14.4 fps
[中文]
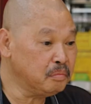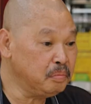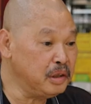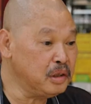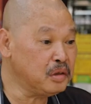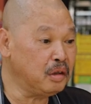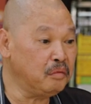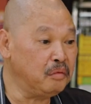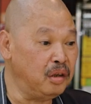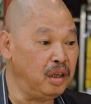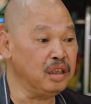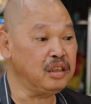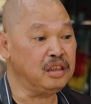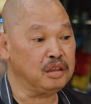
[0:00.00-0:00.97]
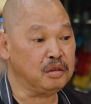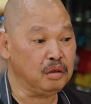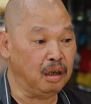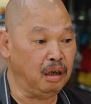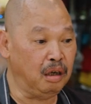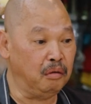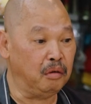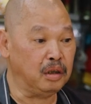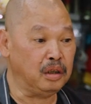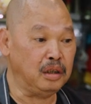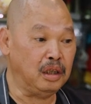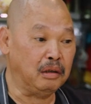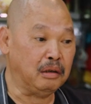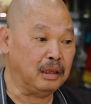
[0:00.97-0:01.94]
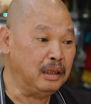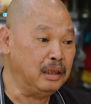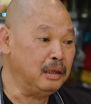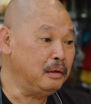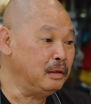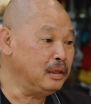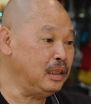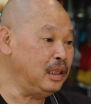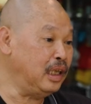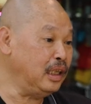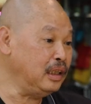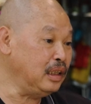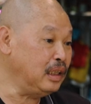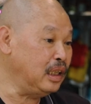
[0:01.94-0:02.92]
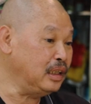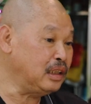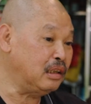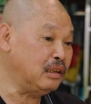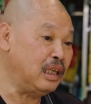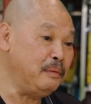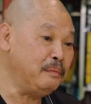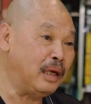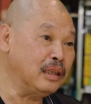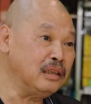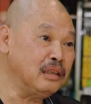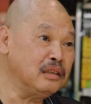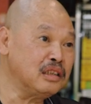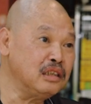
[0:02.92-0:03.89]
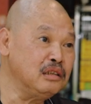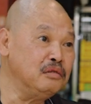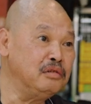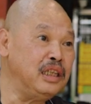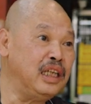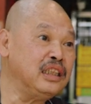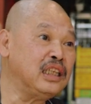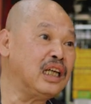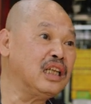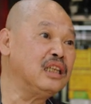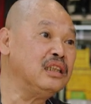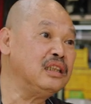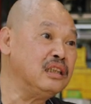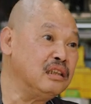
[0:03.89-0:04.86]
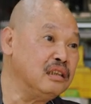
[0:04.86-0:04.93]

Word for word: 比如说我儿子做，我都要。一年一年交，起码都要四五年才可以。